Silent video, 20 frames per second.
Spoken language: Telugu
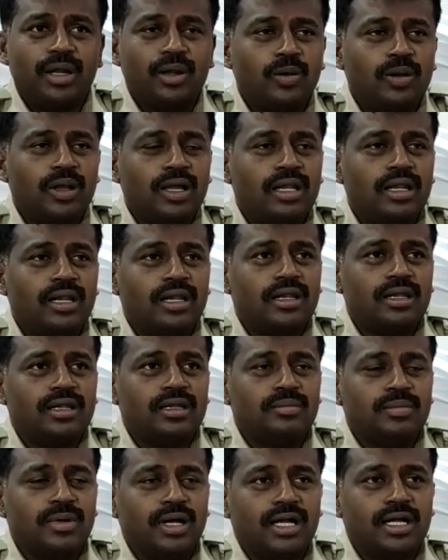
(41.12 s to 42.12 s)
మాట్లాడారు
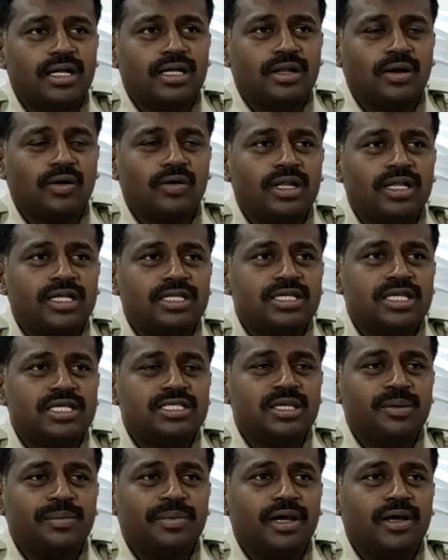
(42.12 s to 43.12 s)
పోలీస్
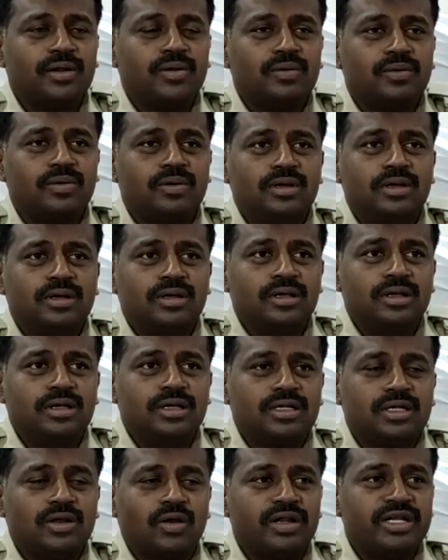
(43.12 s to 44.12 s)
శాఖకు
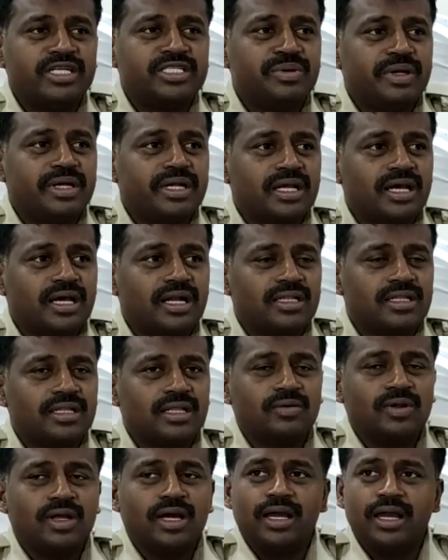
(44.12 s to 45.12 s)
సహకరించాలని ఆయన
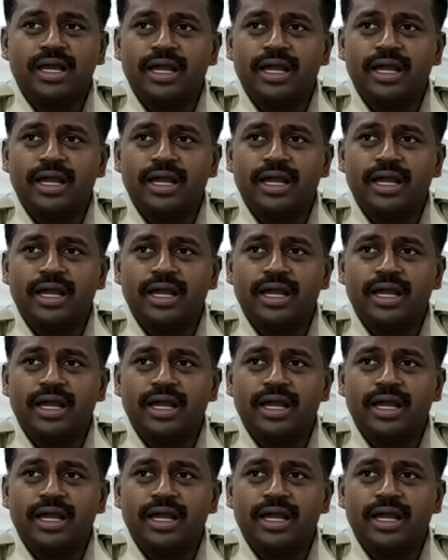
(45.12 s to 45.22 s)
కోరారు